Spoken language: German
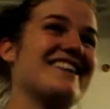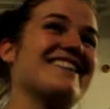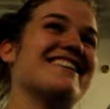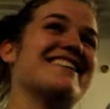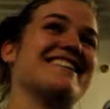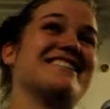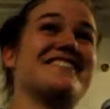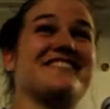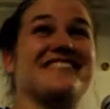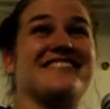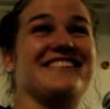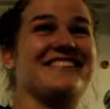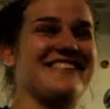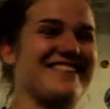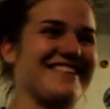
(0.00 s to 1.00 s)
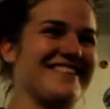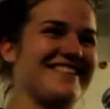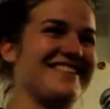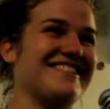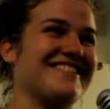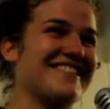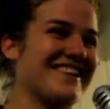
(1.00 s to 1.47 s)
Ja, natürlich
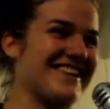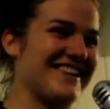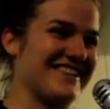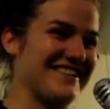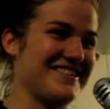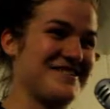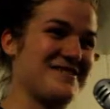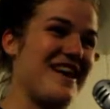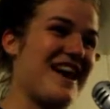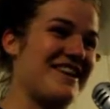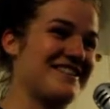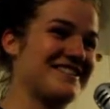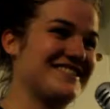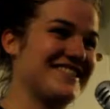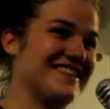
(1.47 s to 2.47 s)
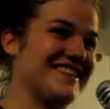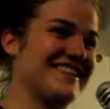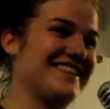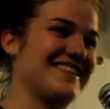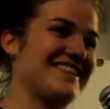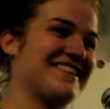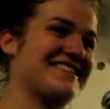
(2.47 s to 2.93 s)
äh, Niederlande zu Hause
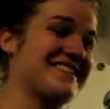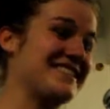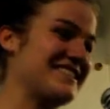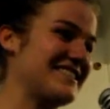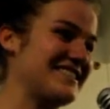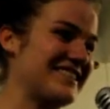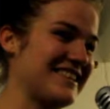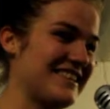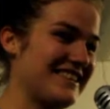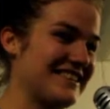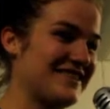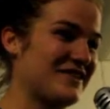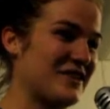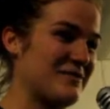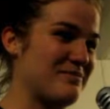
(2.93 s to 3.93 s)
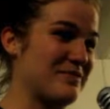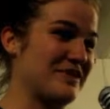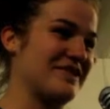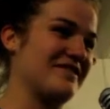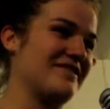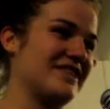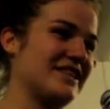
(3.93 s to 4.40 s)
sind sie sicherlich top
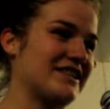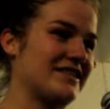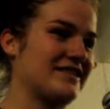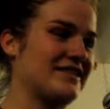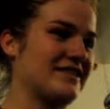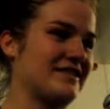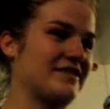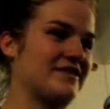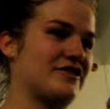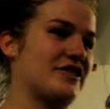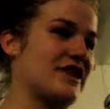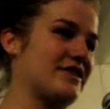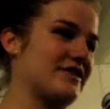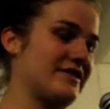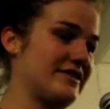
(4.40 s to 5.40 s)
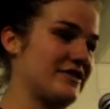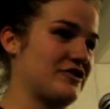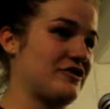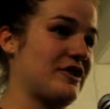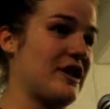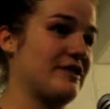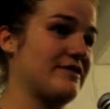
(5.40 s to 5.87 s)
motiviert. Das Stadion ist ja
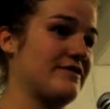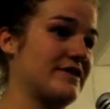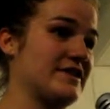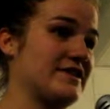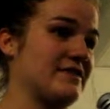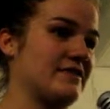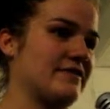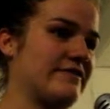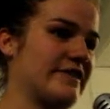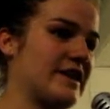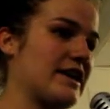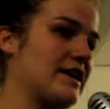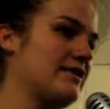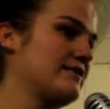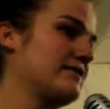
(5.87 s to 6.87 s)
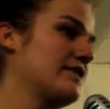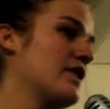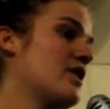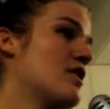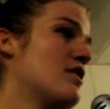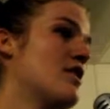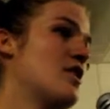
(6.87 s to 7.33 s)
schon ausverkauft
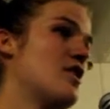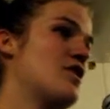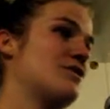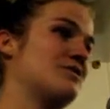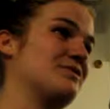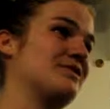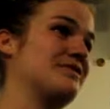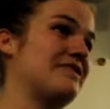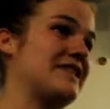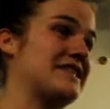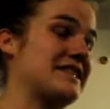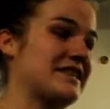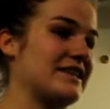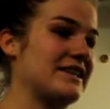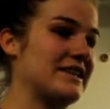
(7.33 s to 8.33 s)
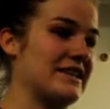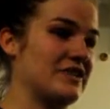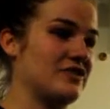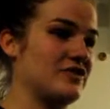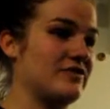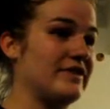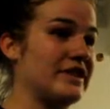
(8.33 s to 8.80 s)
und wird sicherlich
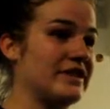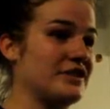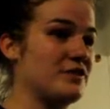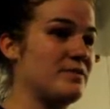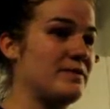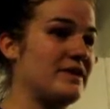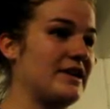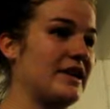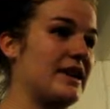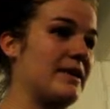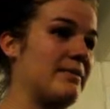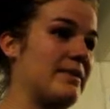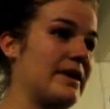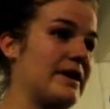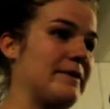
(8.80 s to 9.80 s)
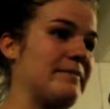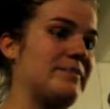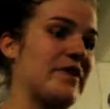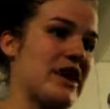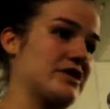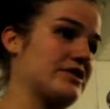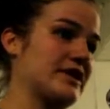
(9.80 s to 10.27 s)
ein schweres Spiel, aber
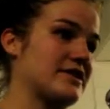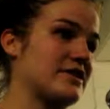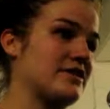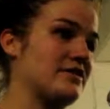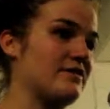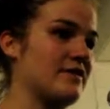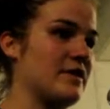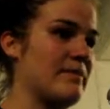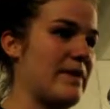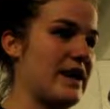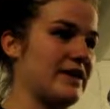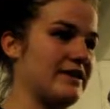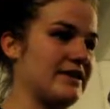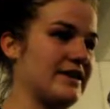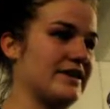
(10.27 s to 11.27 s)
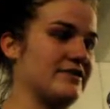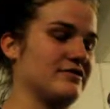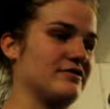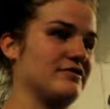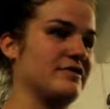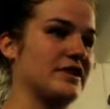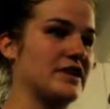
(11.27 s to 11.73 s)
auch das können wir meistern
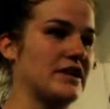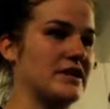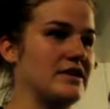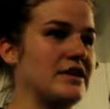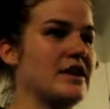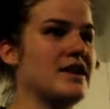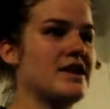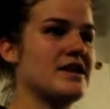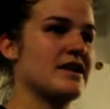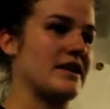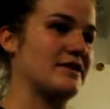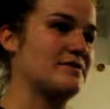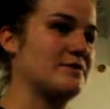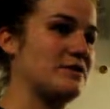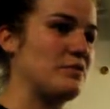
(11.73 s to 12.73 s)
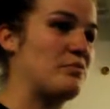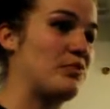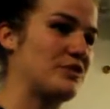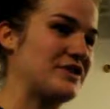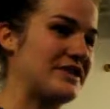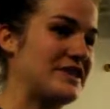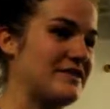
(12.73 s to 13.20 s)
und wir gehen ganz bestimmt
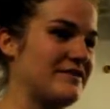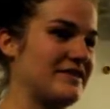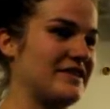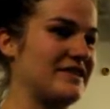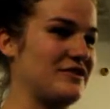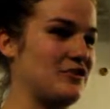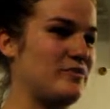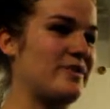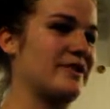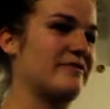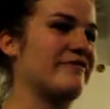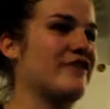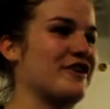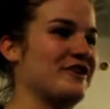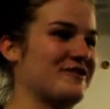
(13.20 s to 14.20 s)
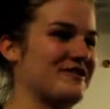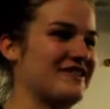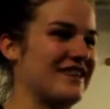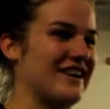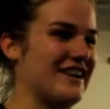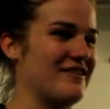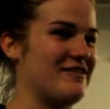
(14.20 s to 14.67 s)
positiv in dieses Spiel und freuen uns
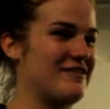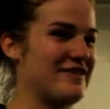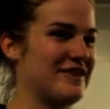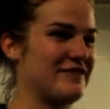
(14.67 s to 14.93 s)
darauf.